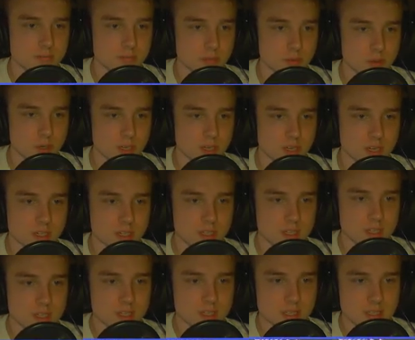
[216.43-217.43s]
Boah,
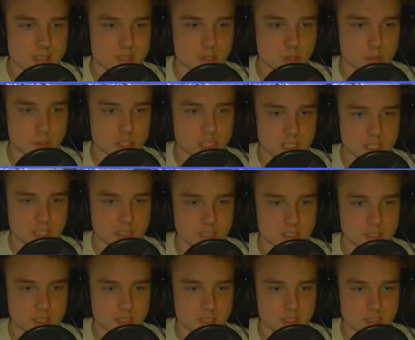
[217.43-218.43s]
ganz komische
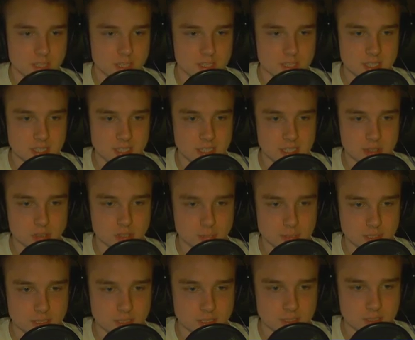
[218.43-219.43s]
Ecke. Geht hier an allen
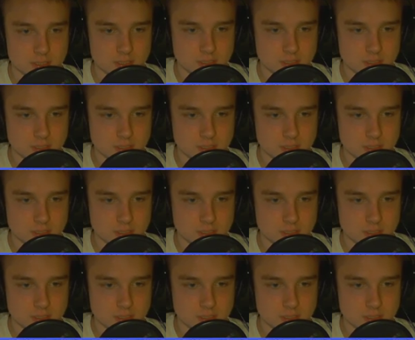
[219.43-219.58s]
vorbei.